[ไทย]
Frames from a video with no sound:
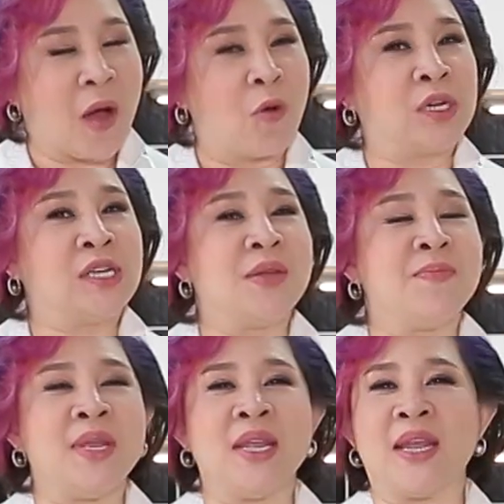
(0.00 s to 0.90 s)
เราเคย
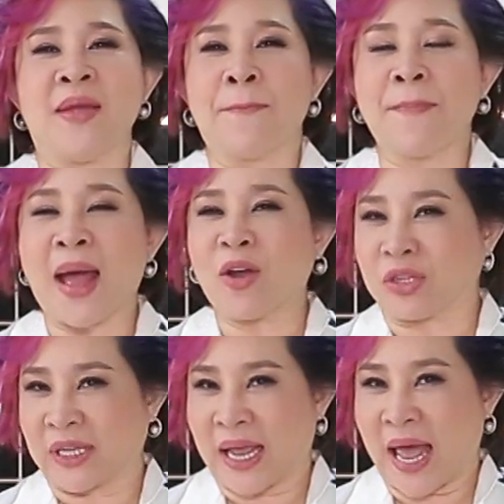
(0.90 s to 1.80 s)
มีปราก
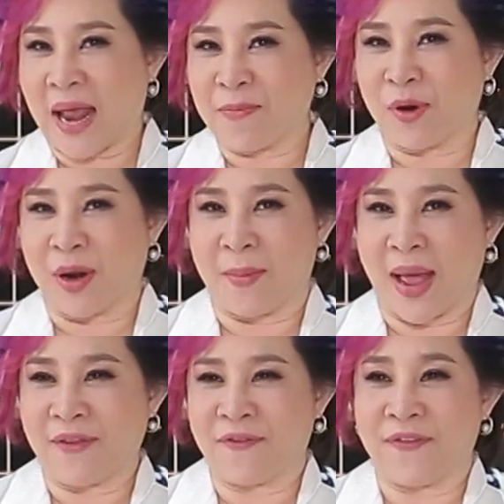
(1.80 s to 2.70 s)
ฏการณ์ผลไม้
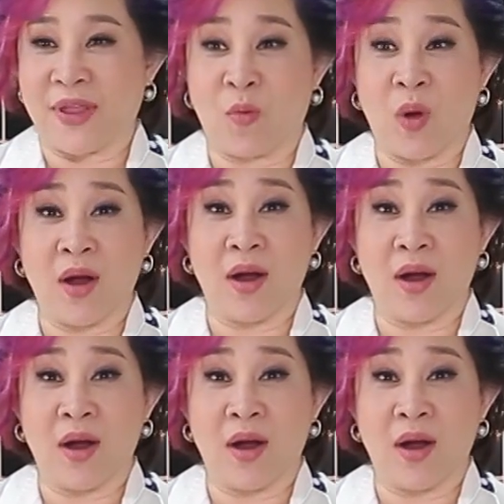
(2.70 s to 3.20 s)
ฟีเวอ